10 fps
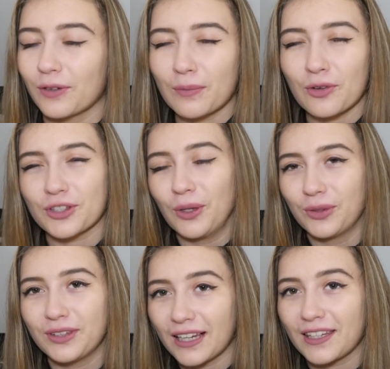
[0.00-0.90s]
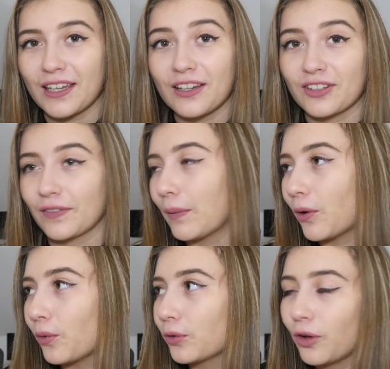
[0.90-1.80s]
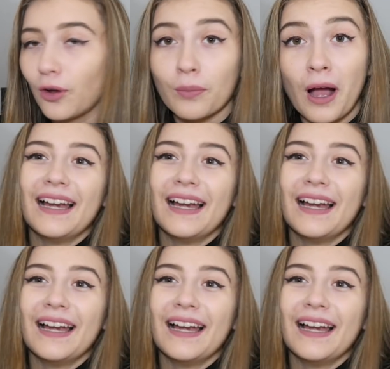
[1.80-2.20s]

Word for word: vraiment, j'étais au taquet, j'étais vraiment contente.